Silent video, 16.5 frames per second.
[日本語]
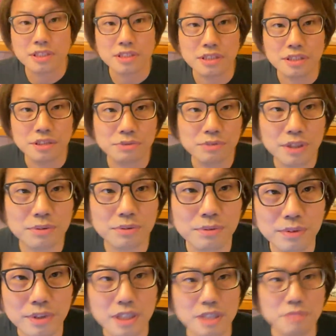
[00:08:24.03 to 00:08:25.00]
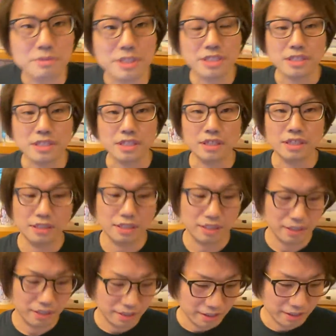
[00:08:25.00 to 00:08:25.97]
適当なところがありまして、
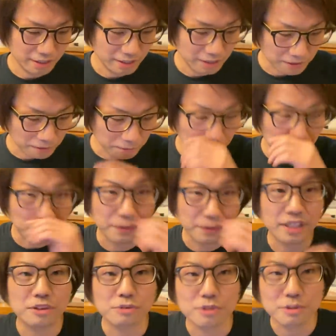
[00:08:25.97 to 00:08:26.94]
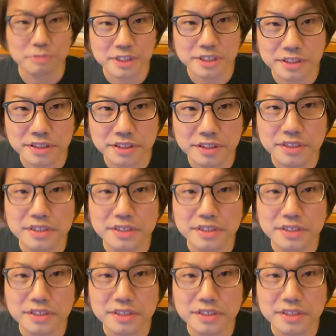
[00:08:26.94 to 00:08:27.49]
えー、このようになっております。